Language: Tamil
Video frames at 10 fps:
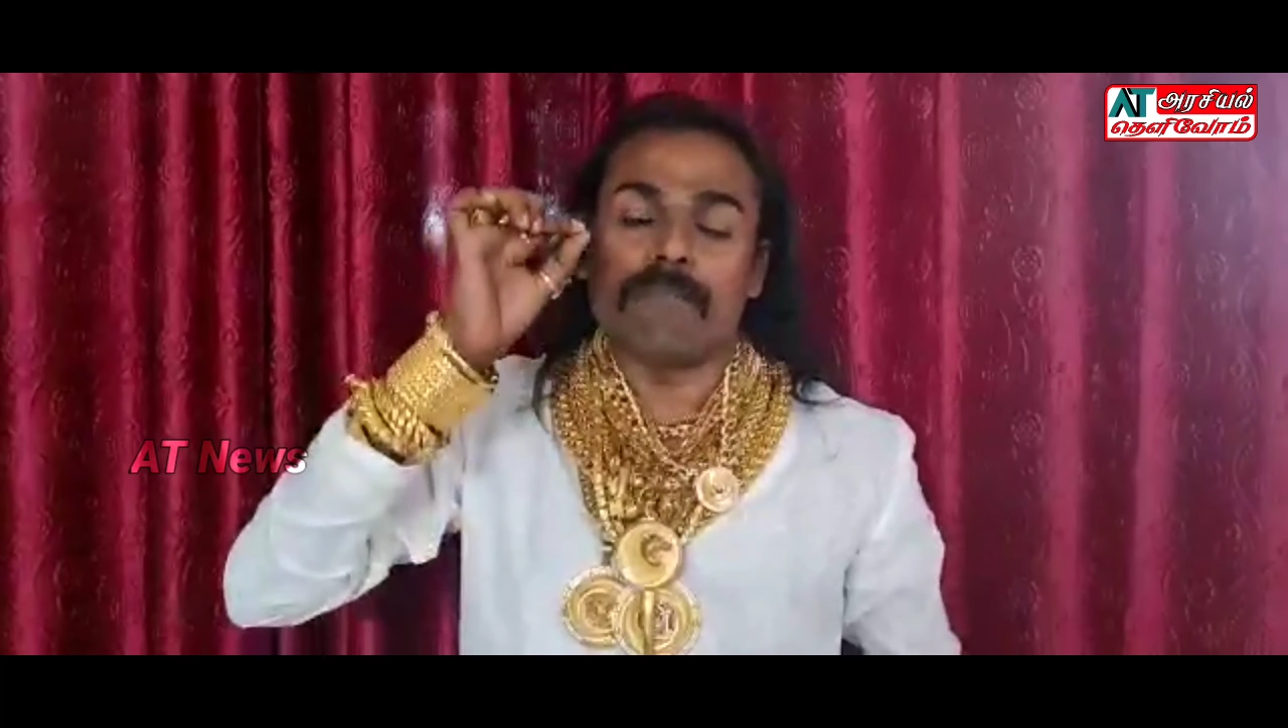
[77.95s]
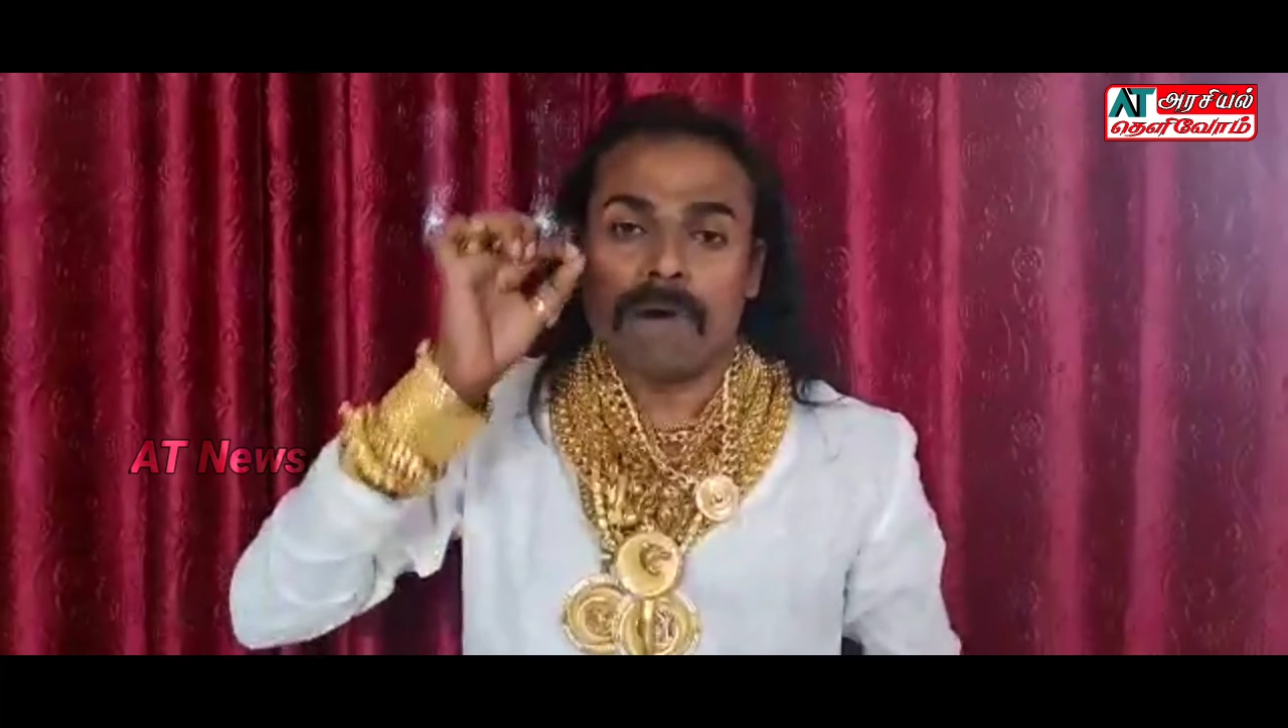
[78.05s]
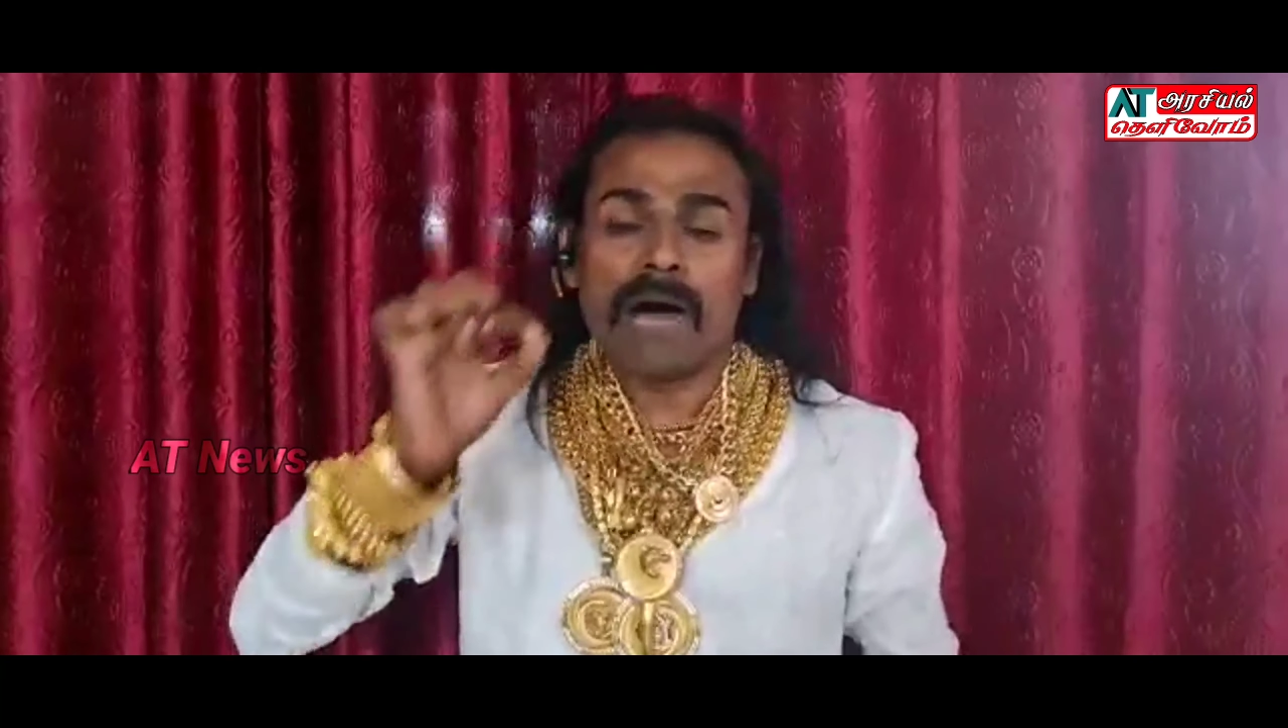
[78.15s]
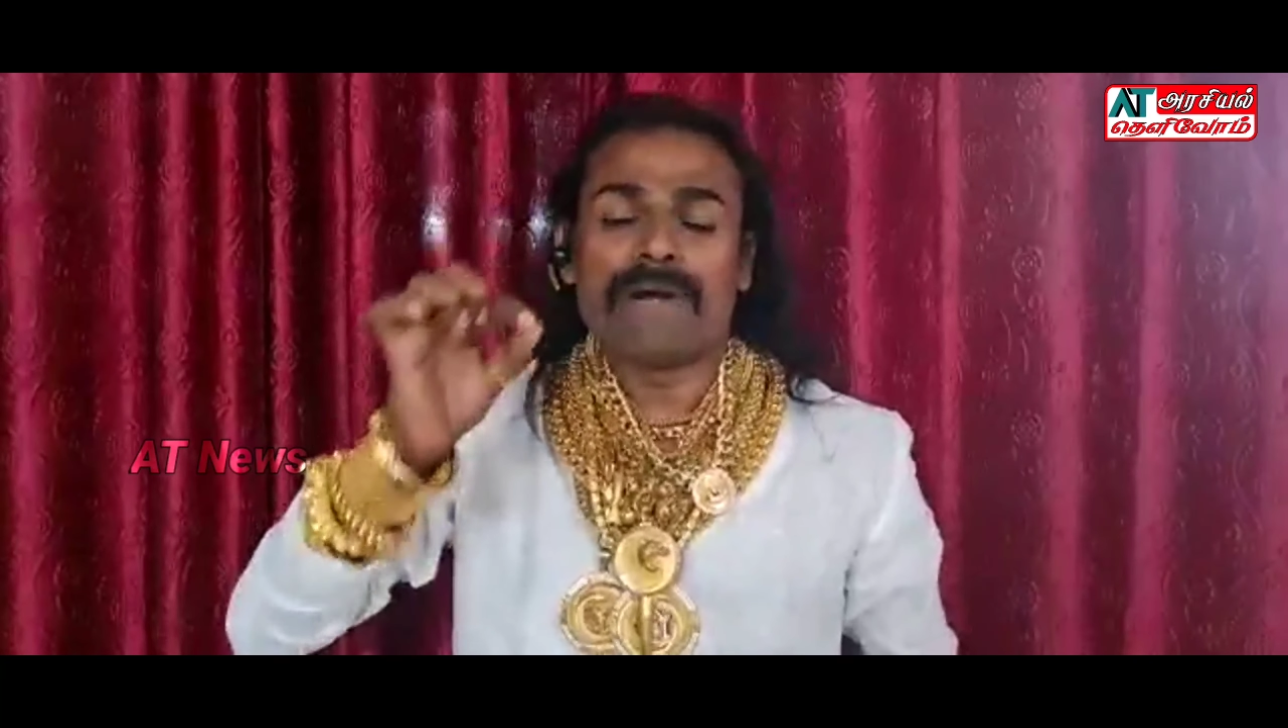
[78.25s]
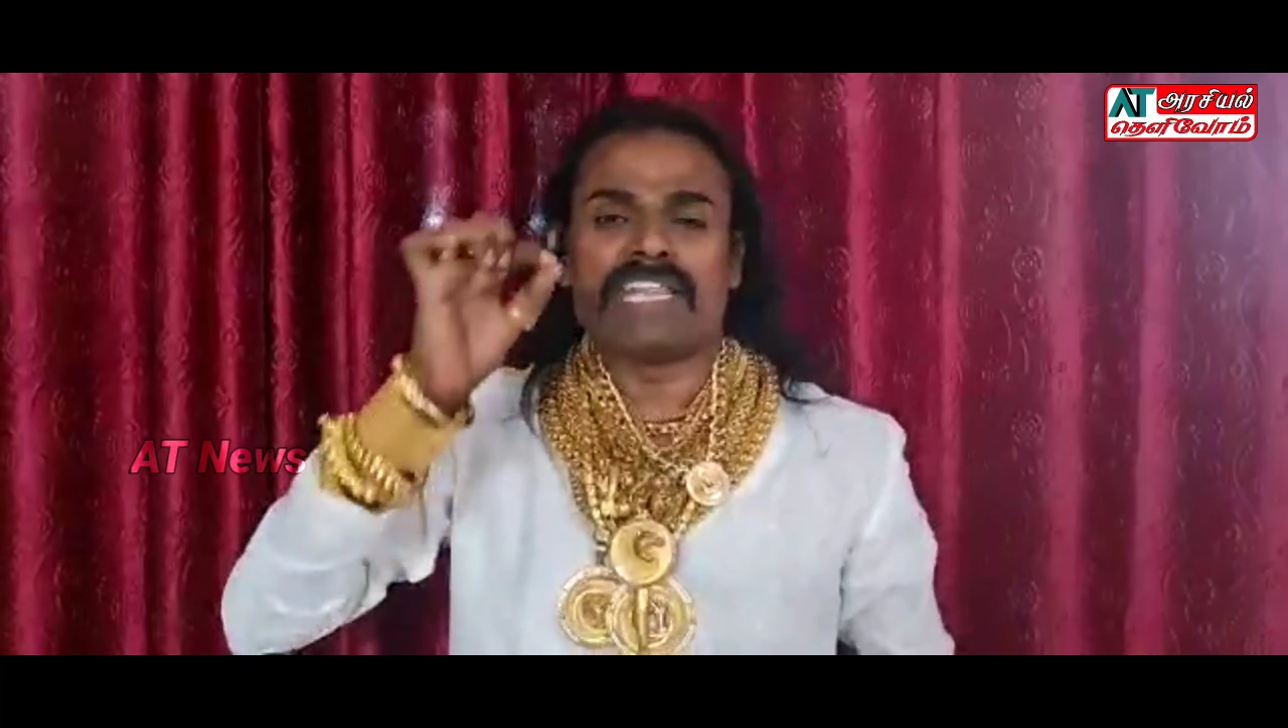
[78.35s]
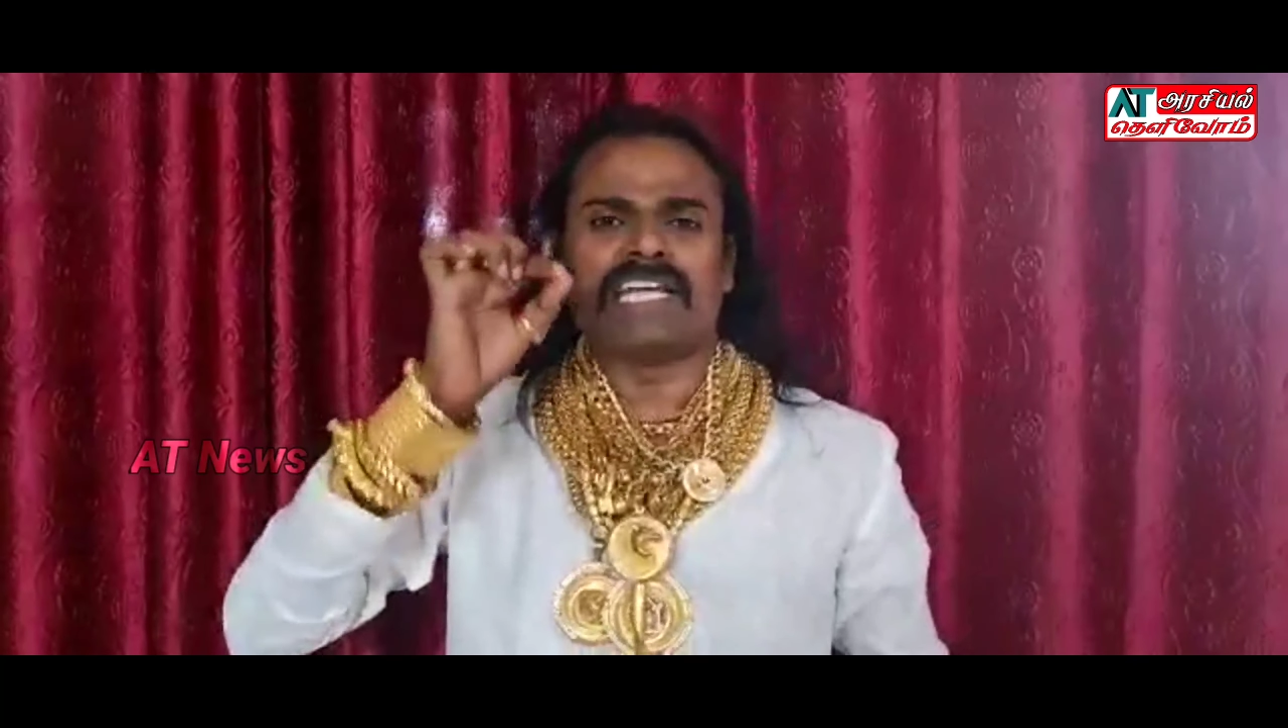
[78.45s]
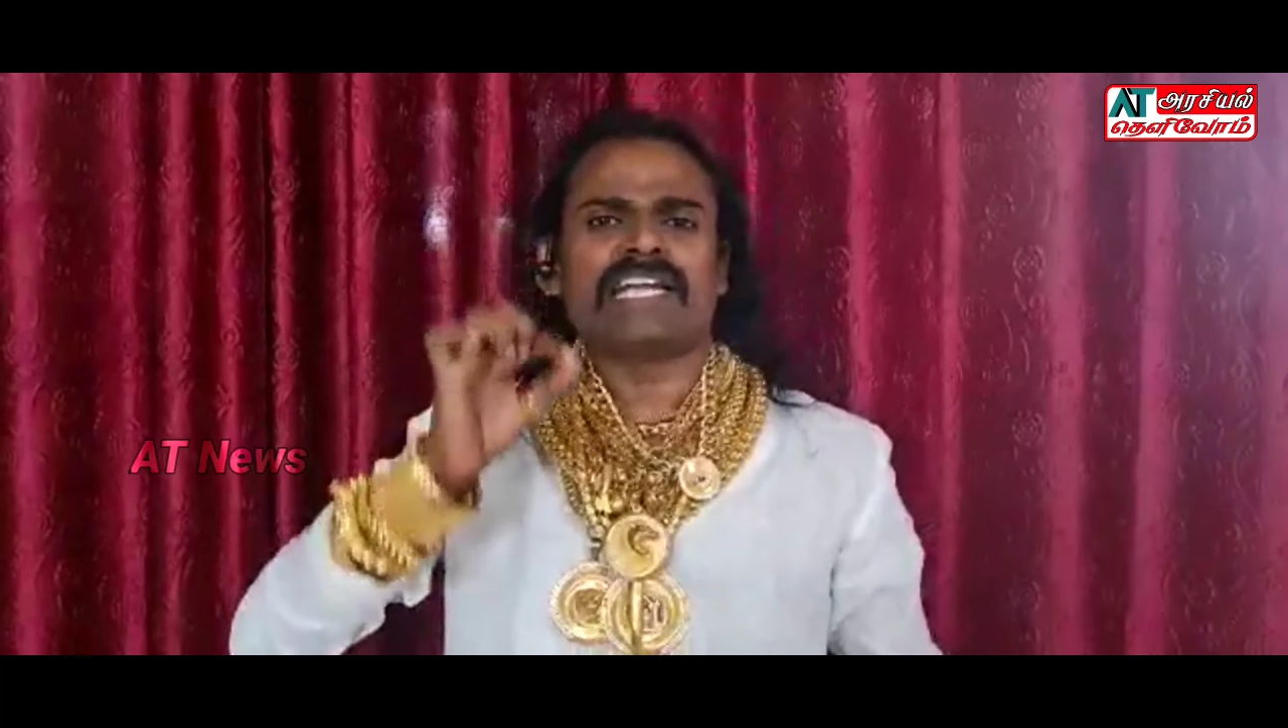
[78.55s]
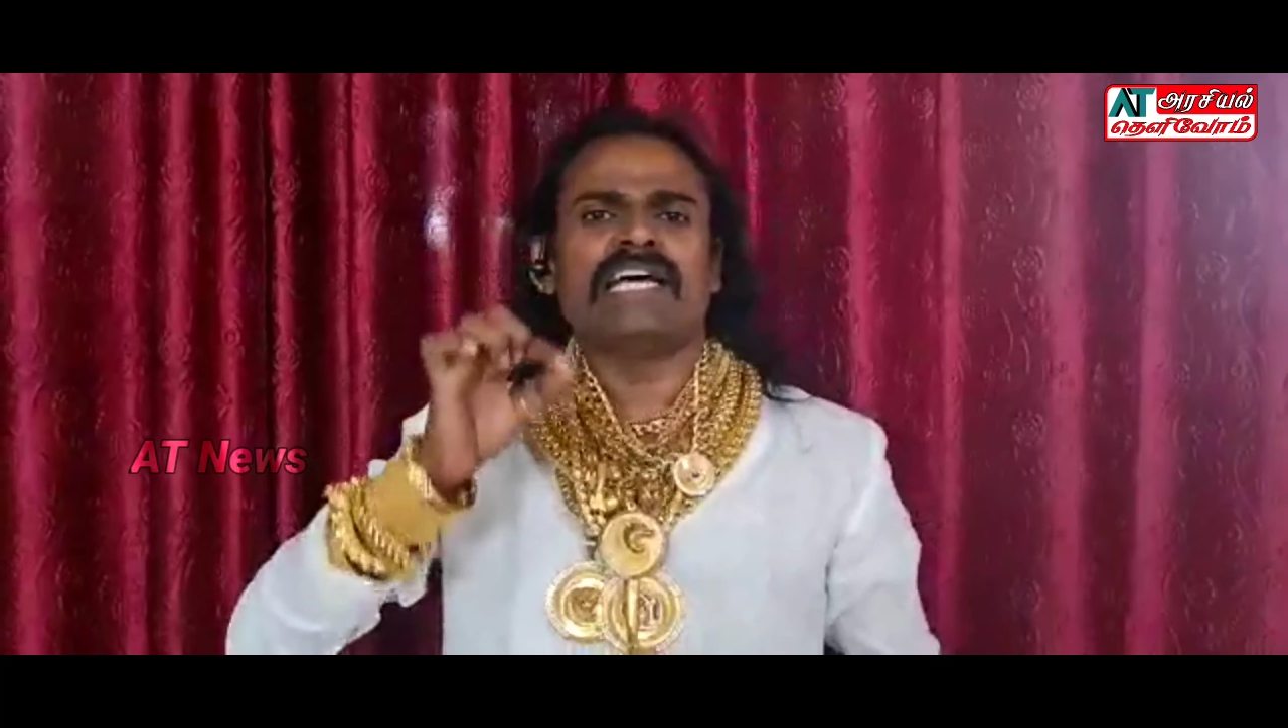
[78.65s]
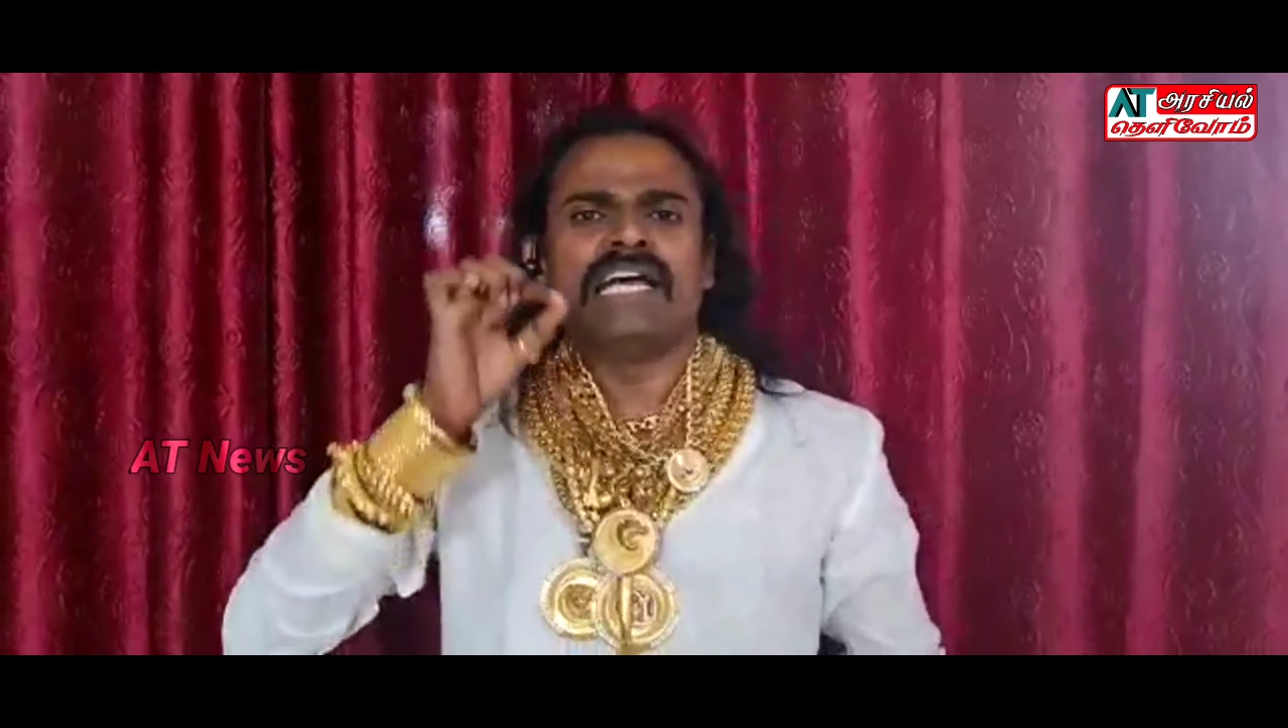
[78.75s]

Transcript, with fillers: மாமனிதர்